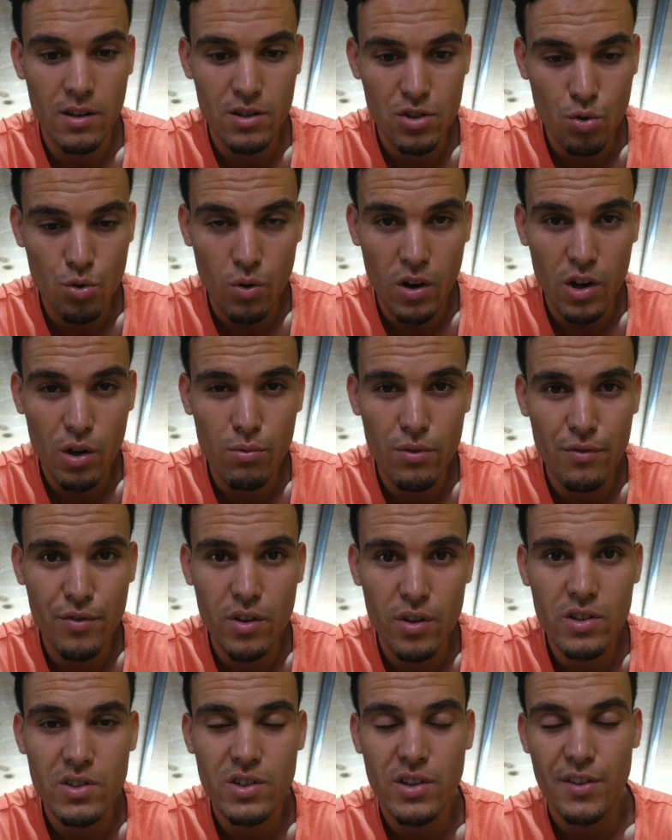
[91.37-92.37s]
نصور لكم
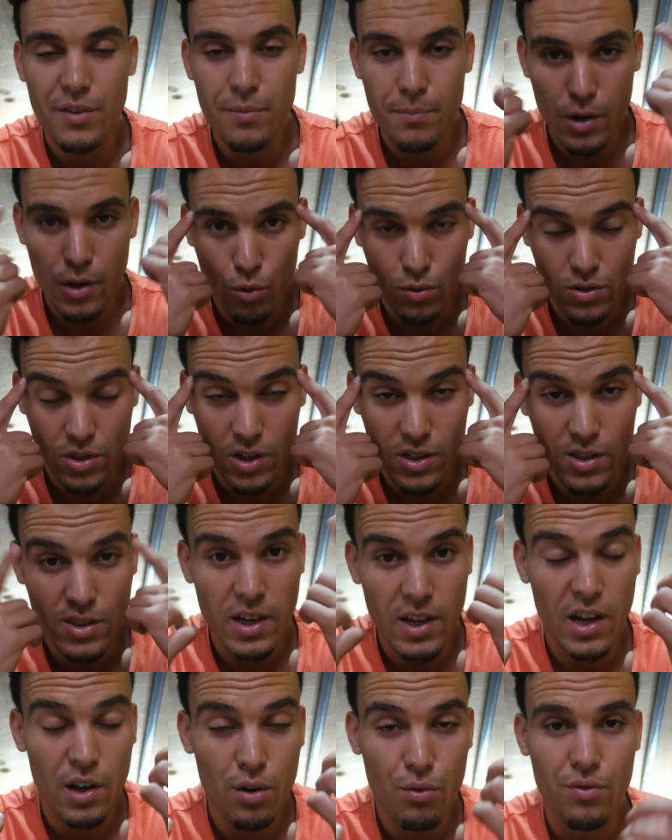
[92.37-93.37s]
الفيديوهات كيف ما كنت
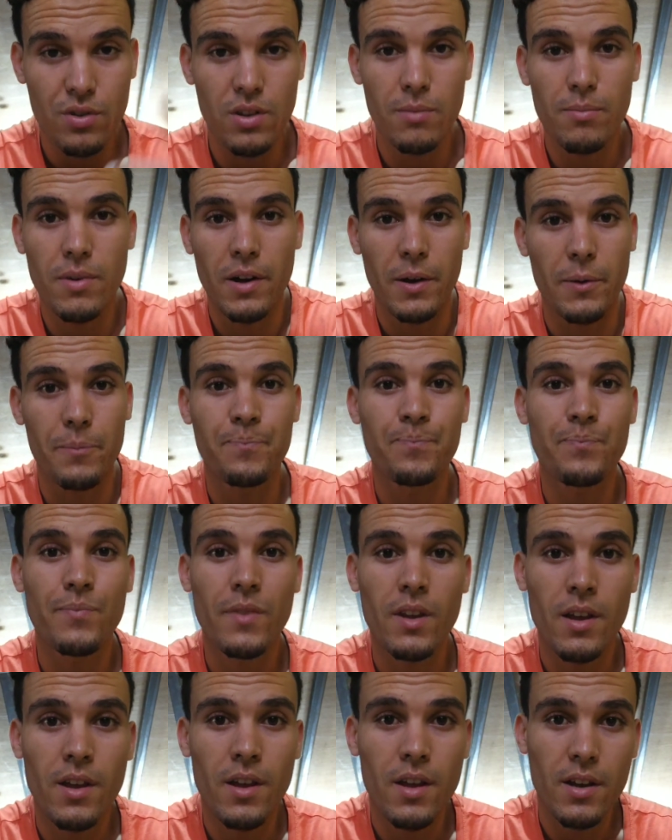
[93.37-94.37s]
كنتخيلهم في دماغي
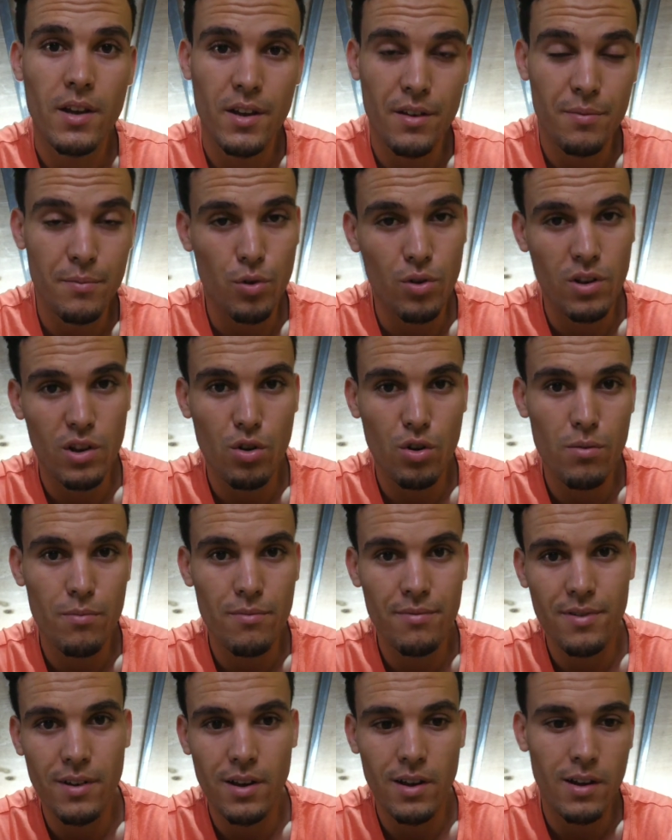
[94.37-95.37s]
كيف ما قلت لكم
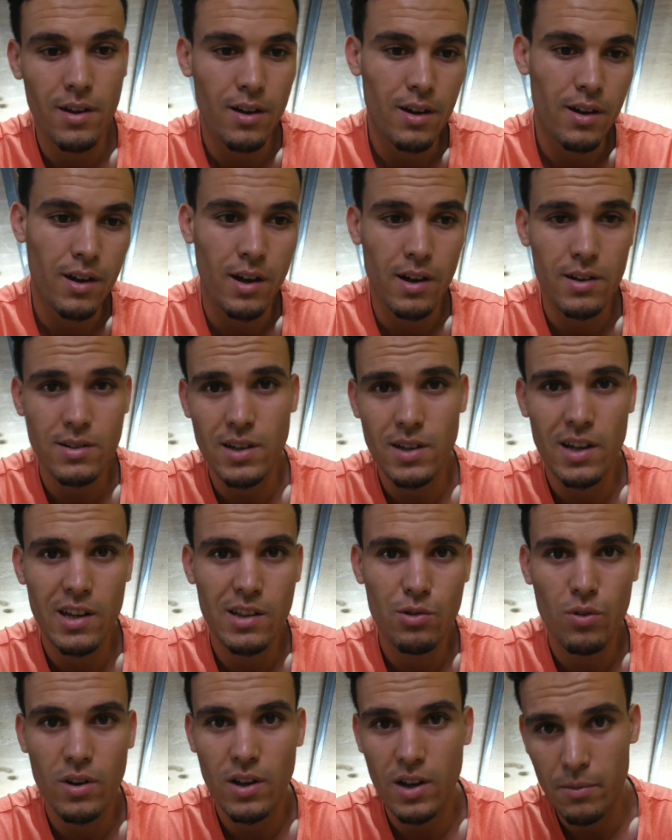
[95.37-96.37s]
في شحال
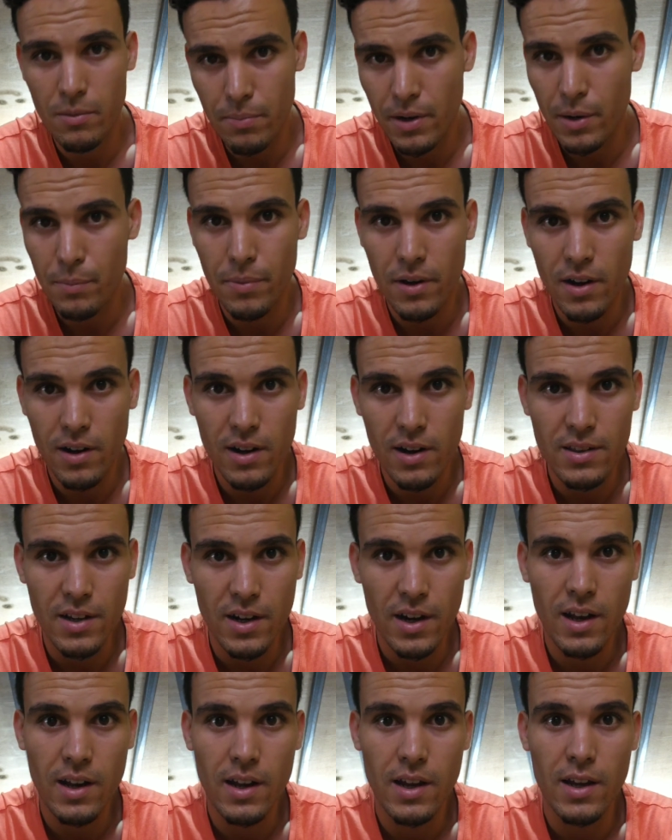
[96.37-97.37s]
هذه وانا كنبريباري لهاد
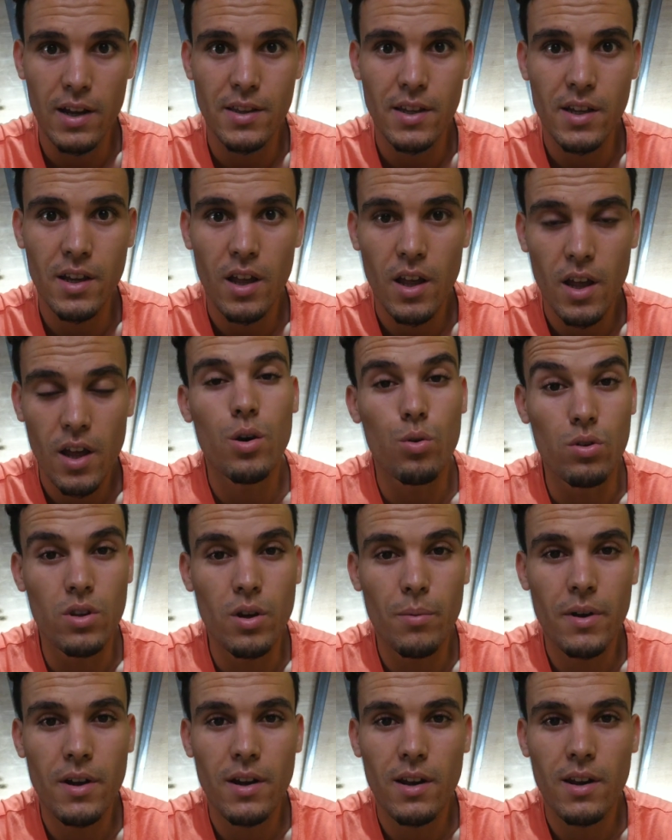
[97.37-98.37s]
الرحله هادي
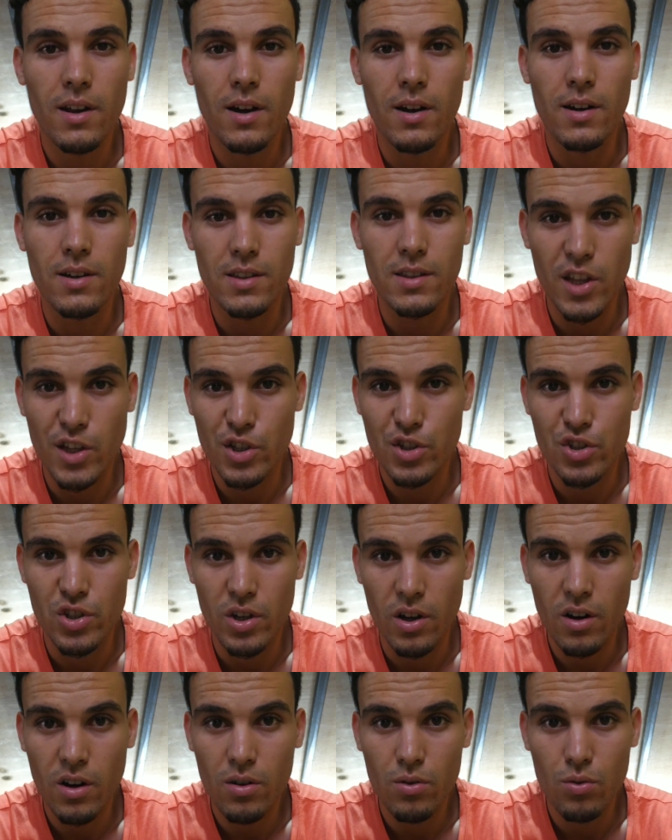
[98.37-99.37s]
ودابا يلا داز
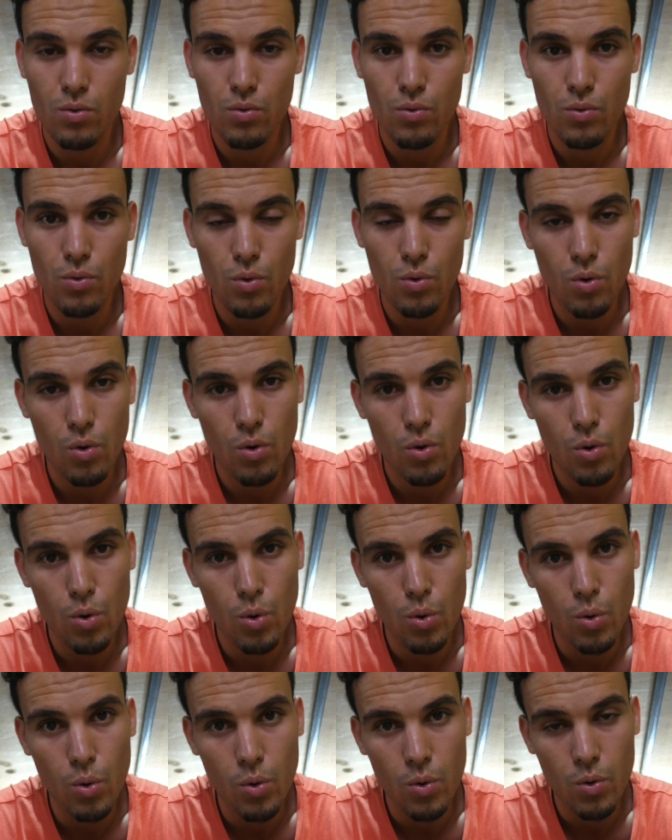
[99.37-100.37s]
الشهر
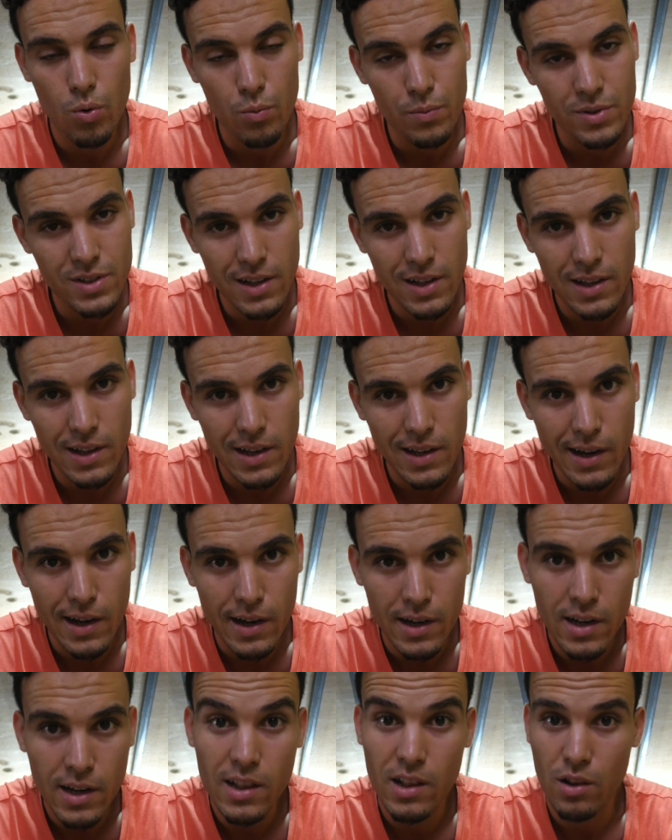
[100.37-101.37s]
ومشات ليا
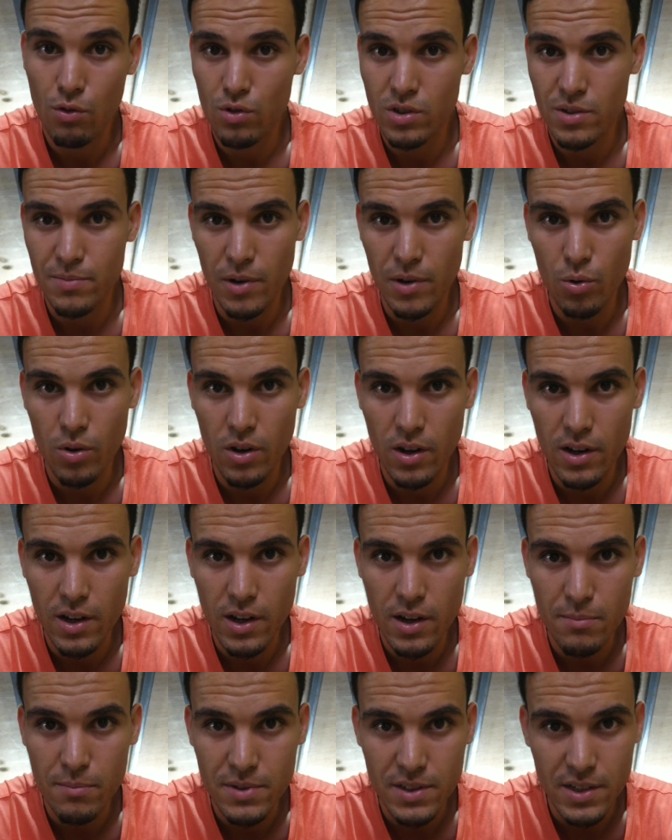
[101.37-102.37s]
القناه اللي كنت معول
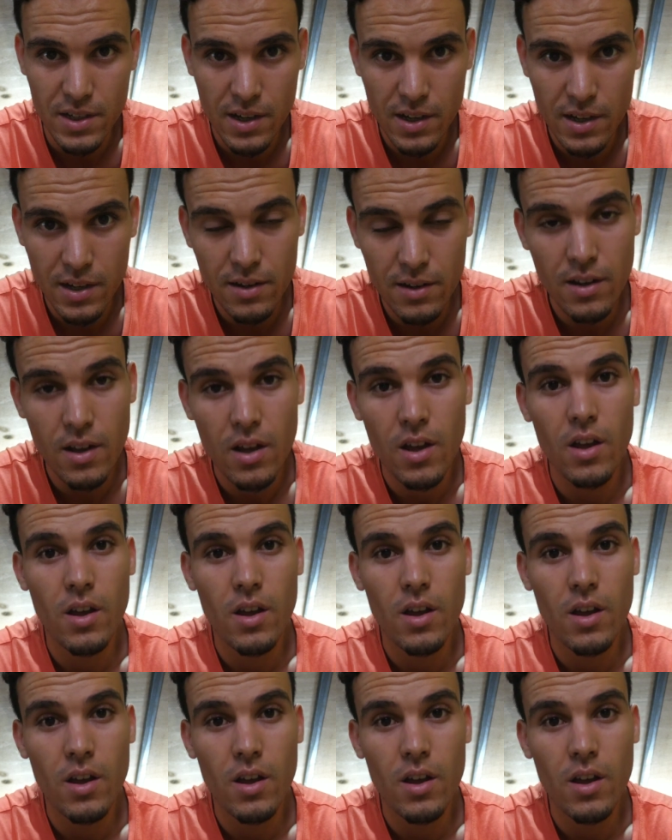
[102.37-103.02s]
عليها مزيان